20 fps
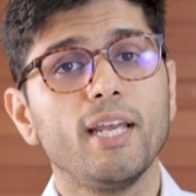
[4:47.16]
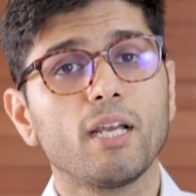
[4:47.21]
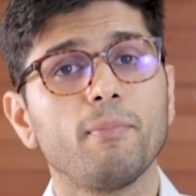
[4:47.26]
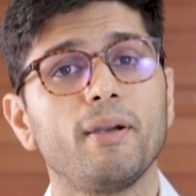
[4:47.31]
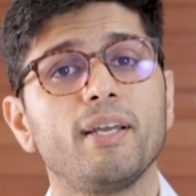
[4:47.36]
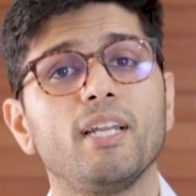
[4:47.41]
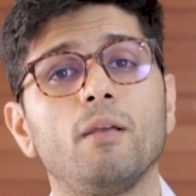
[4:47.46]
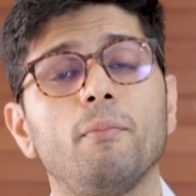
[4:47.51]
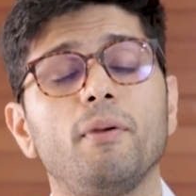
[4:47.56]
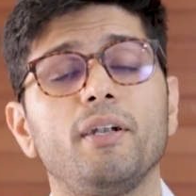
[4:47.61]
एक
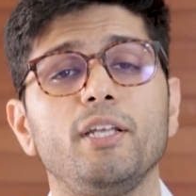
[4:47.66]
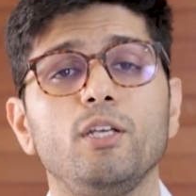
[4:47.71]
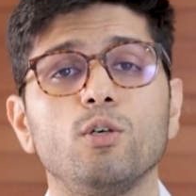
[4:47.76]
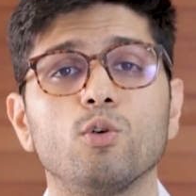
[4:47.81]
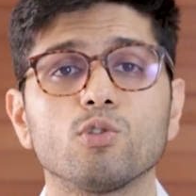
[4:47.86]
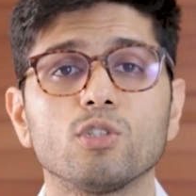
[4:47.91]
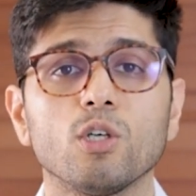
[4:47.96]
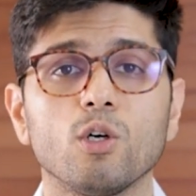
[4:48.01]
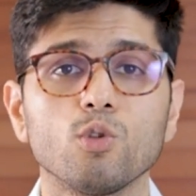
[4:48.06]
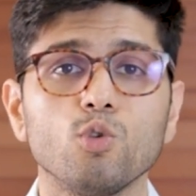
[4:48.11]
महीने में
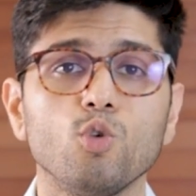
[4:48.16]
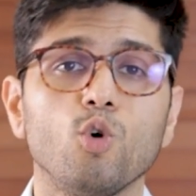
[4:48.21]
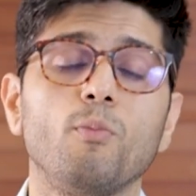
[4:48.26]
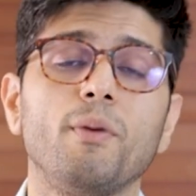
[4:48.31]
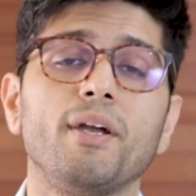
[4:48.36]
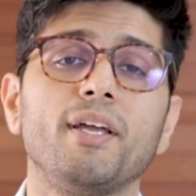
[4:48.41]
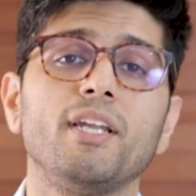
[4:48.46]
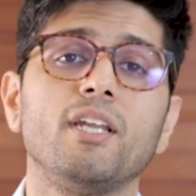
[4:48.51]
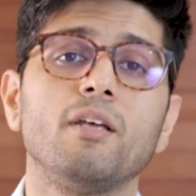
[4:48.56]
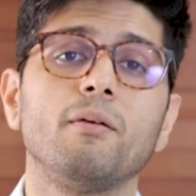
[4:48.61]
ठीक हो जाओ दो
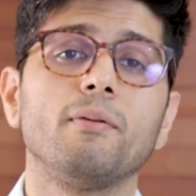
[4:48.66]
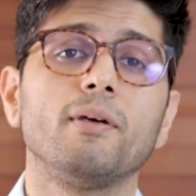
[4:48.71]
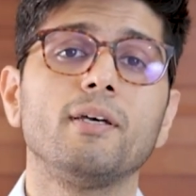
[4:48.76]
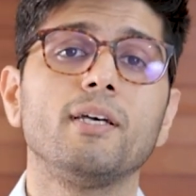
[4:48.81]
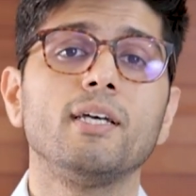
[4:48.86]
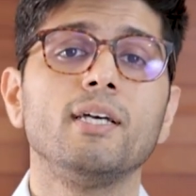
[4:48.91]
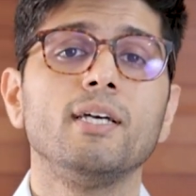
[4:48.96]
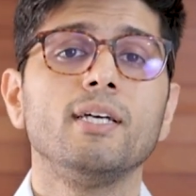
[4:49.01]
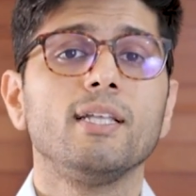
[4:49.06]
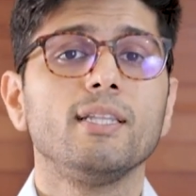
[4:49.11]
महीने
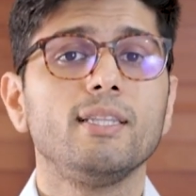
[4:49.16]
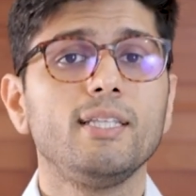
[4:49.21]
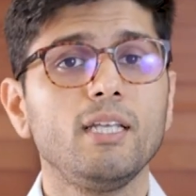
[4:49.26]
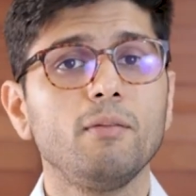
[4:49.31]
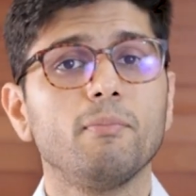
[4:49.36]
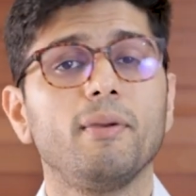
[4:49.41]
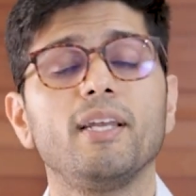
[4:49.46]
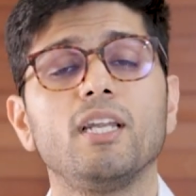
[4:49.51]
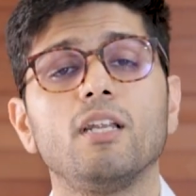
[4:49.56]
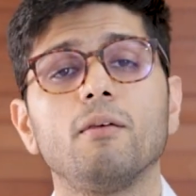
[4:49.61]
में
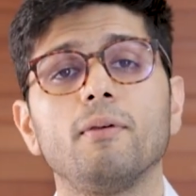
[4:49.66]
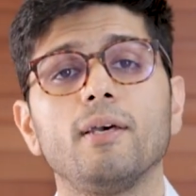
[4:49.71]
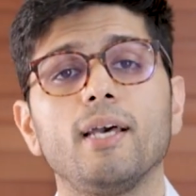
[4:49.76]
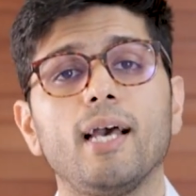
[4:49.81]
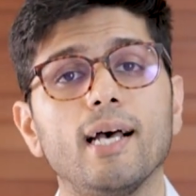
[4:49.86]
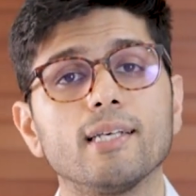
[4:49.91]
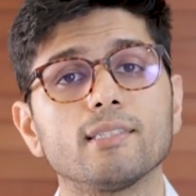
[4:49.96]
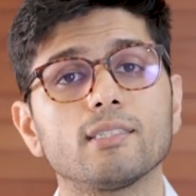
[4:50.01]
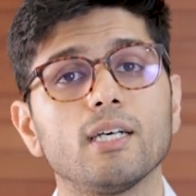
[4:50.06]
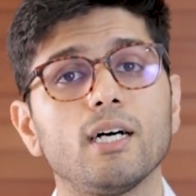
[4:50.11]
तीन महीने में
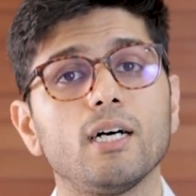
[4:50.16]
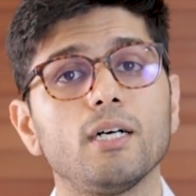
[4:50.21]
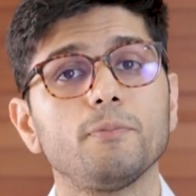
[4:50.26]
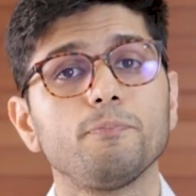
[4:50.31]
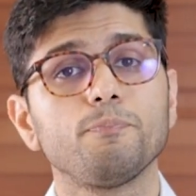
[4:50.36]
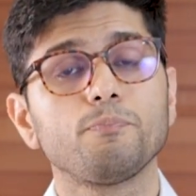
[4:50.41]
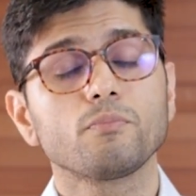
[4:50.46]
ऐसा